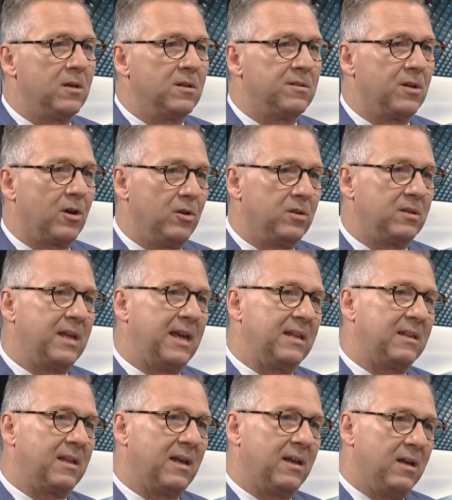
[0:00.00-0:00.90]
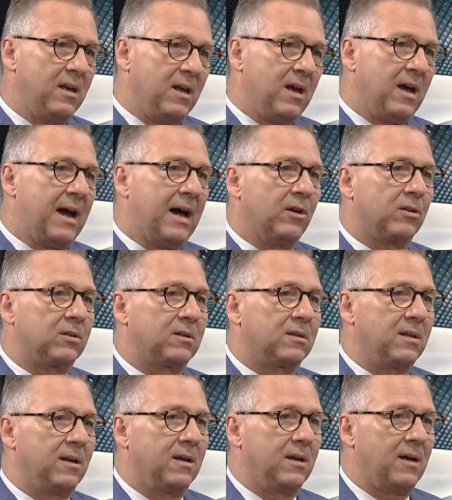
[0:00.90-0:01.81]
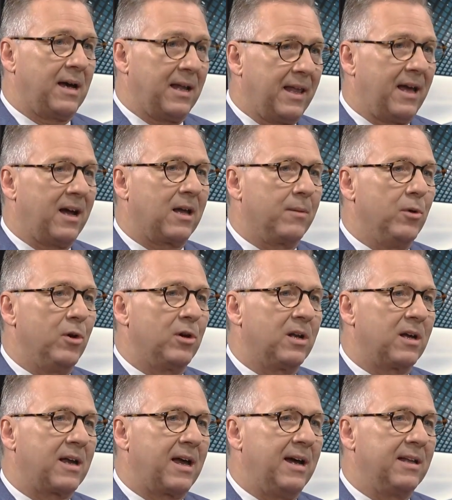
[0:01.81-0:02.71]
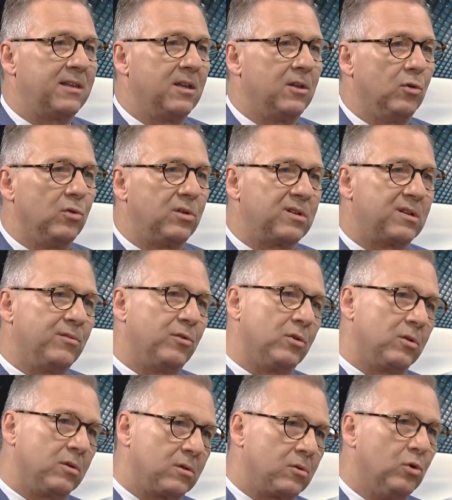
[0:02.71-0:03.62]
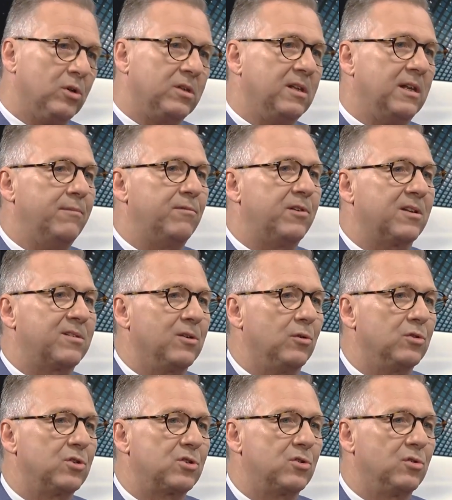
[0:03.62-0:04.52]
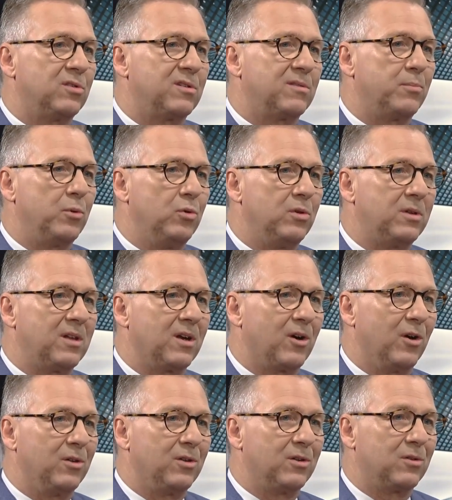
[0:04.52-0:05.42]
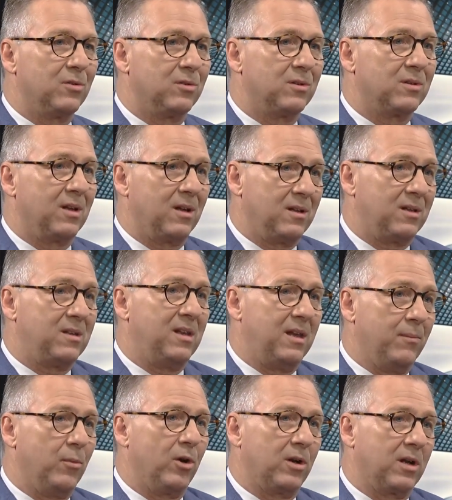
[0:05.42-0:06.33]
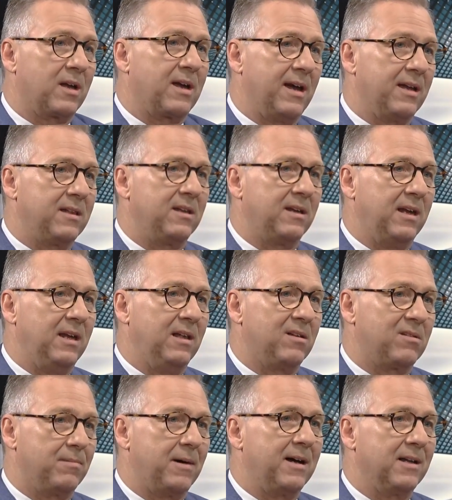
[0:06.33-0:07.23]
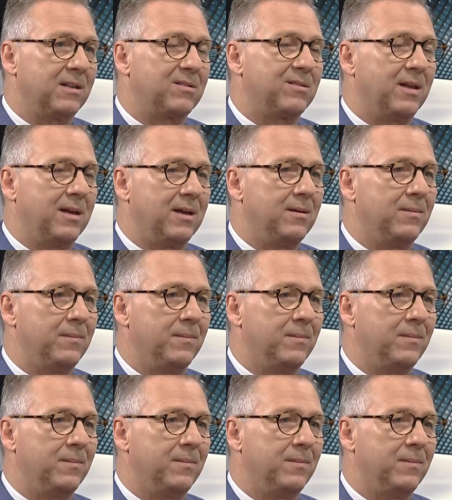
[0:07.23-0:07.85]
Sie können dort auch die Anlagemöglichkeiten nutzen, die einen guten Inflationsschutz bieten können und äh, diese Möglichkeiten gilt es wahrzunehmen.